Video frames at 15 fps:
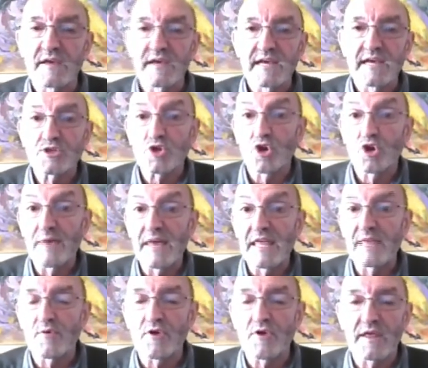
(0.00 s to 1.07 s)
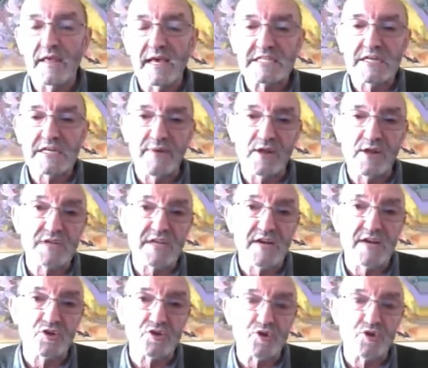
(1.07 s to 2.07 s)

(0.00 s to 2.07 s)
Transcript: Eso lo medimos desde hace varios años.